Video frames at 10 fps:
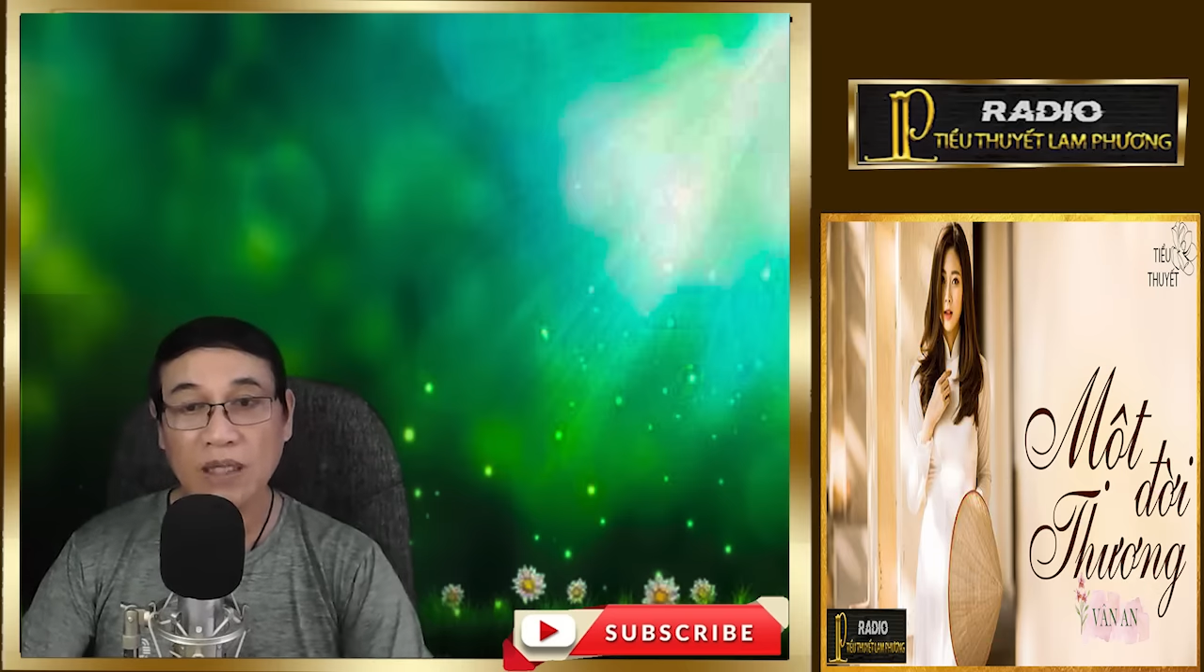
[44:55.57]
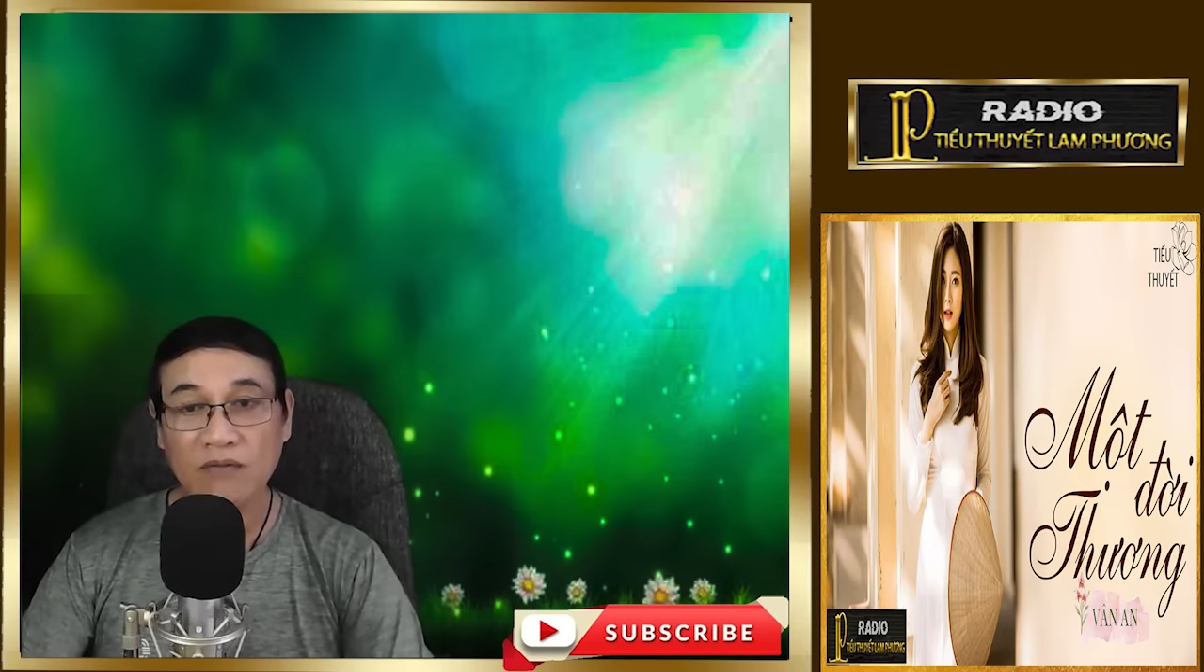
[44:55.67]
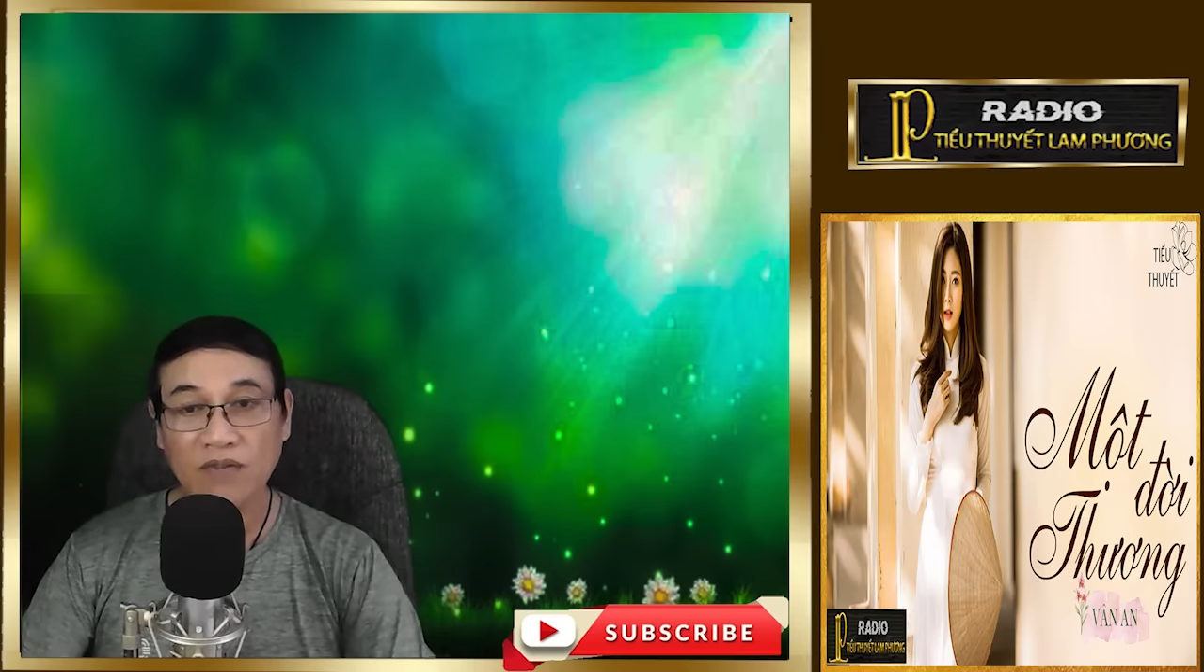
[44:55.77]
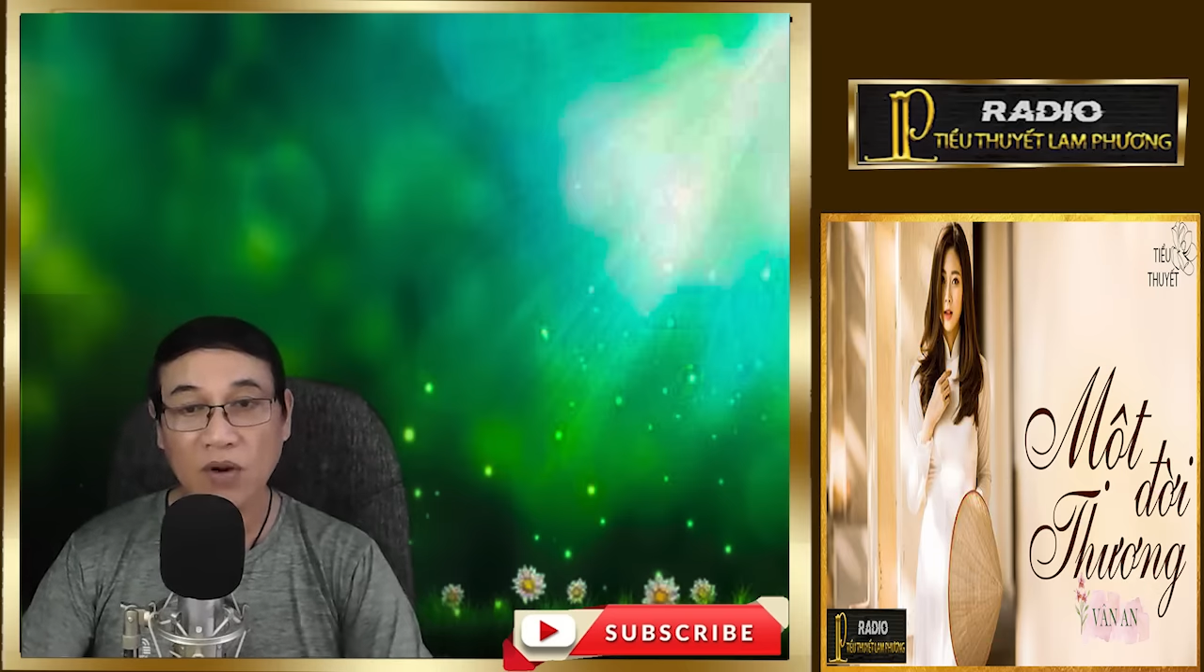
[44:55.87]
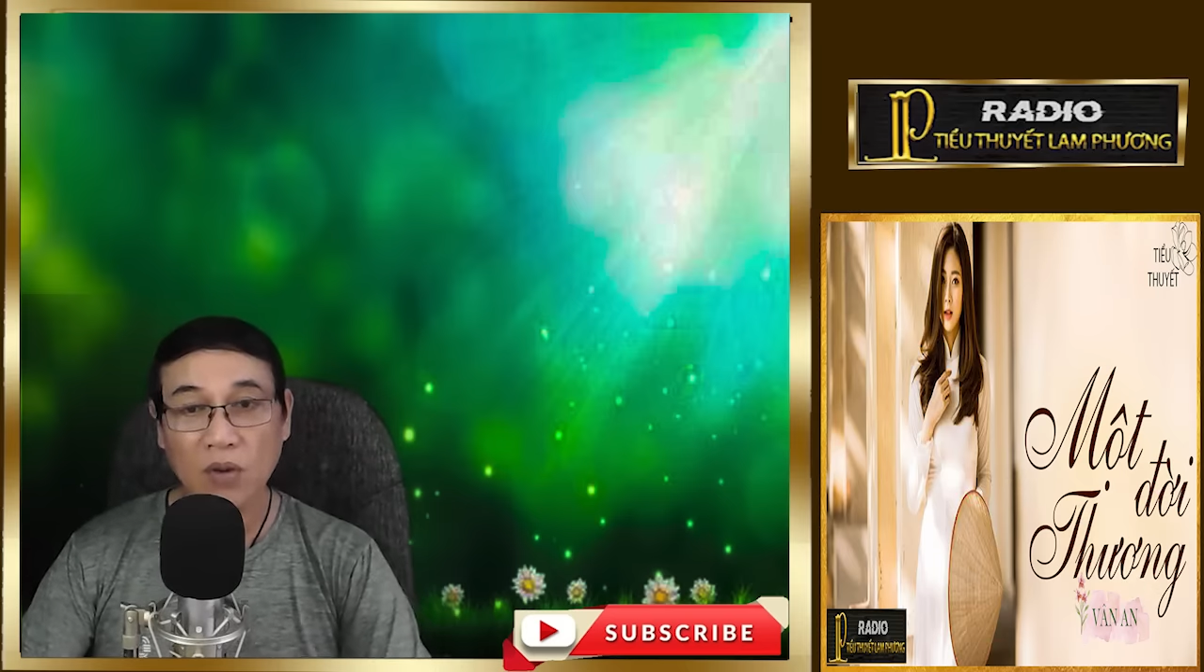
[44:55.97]

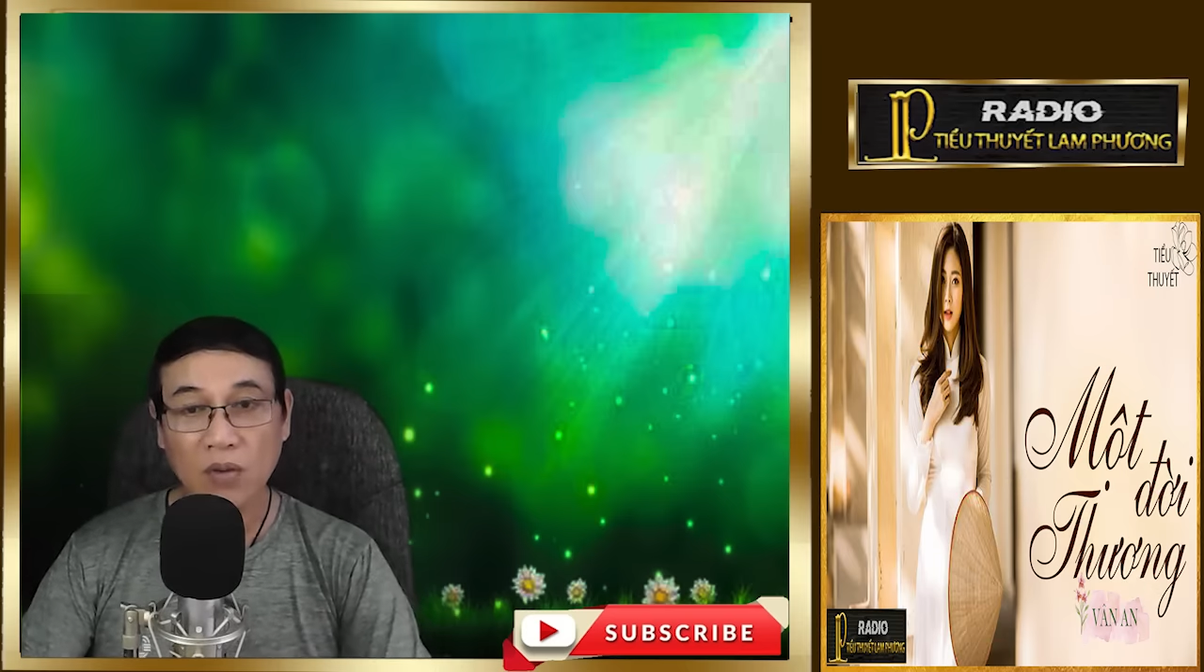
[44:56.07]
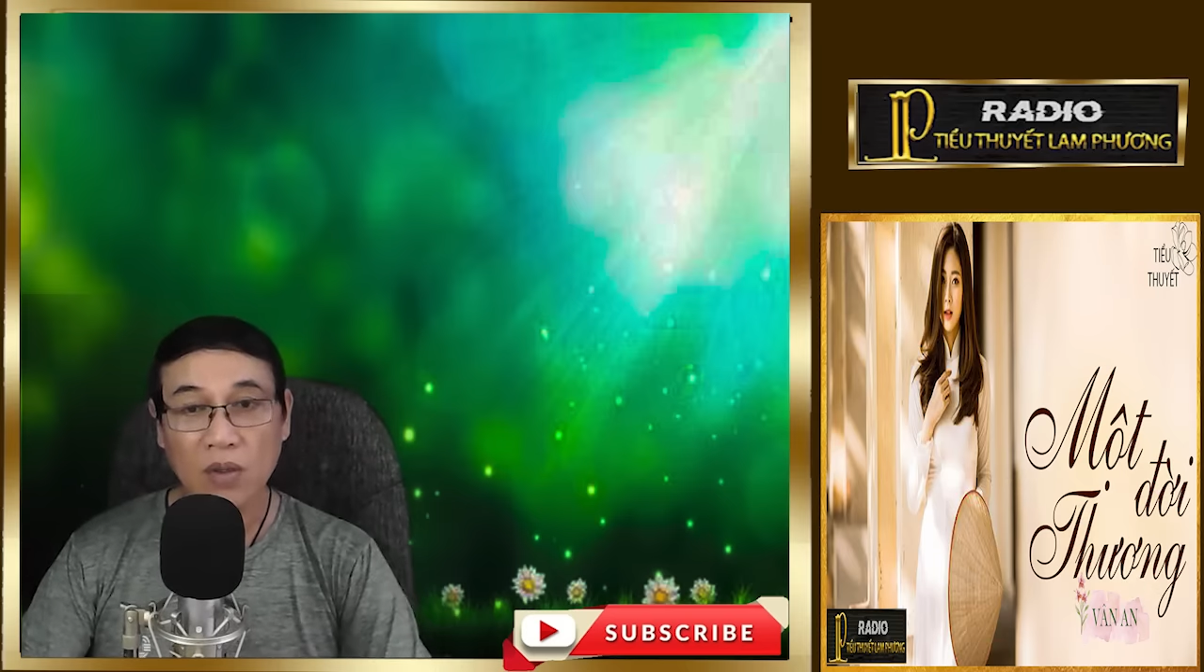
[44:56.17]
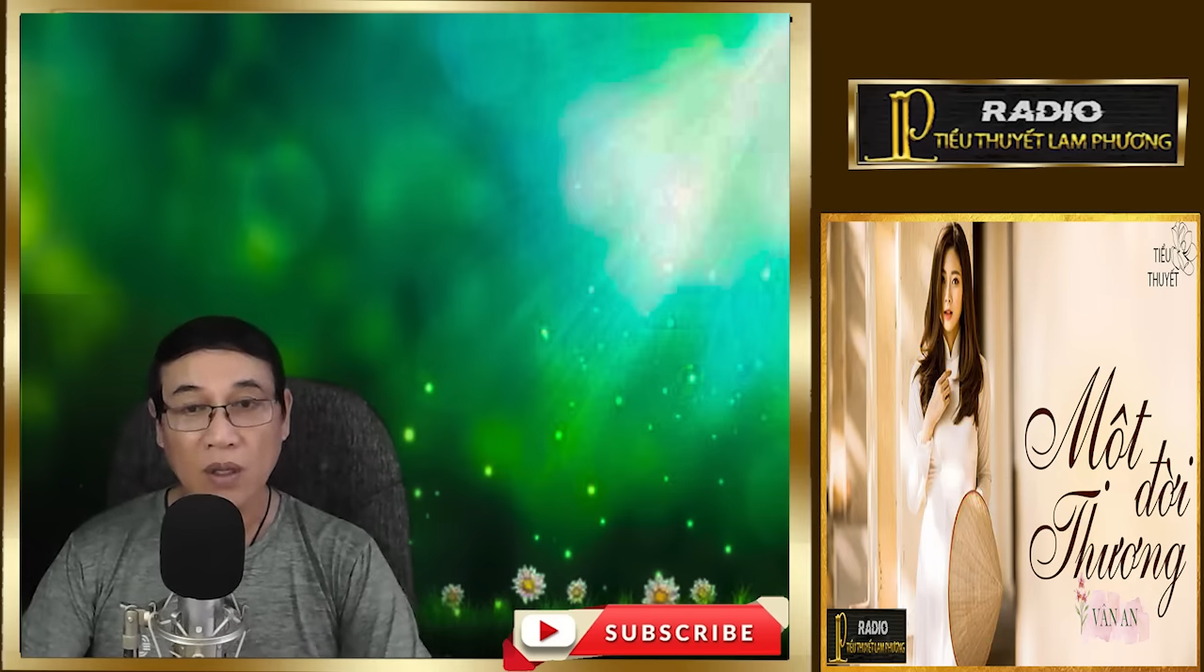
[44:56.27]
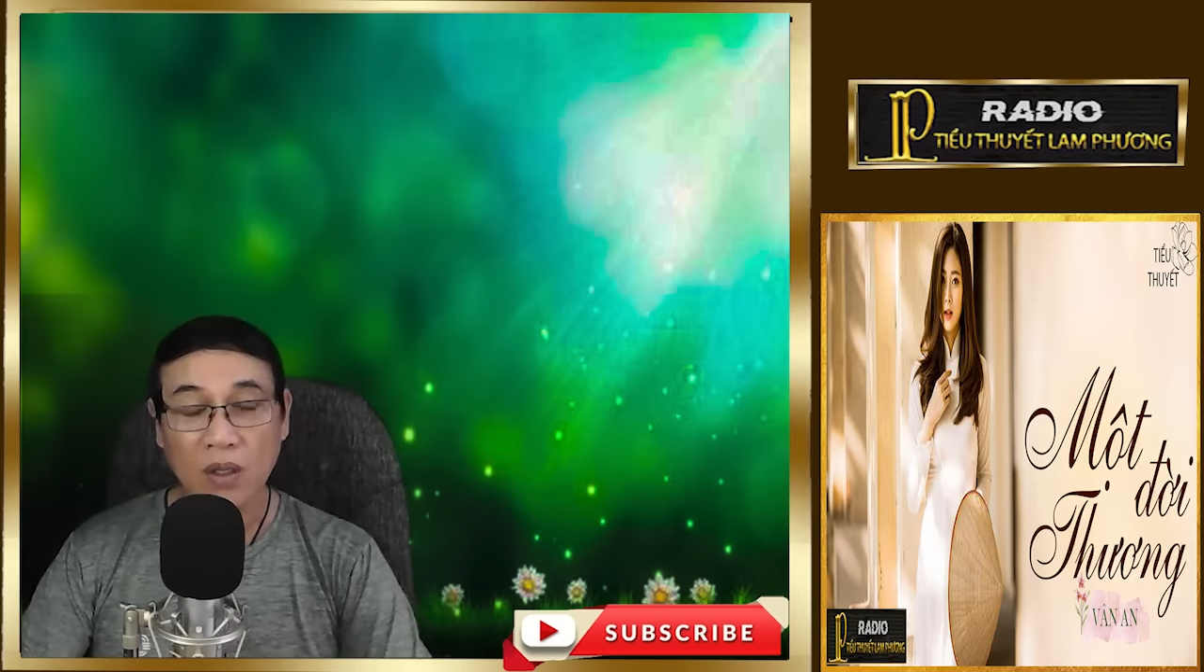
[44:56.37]
Thiên Vũ,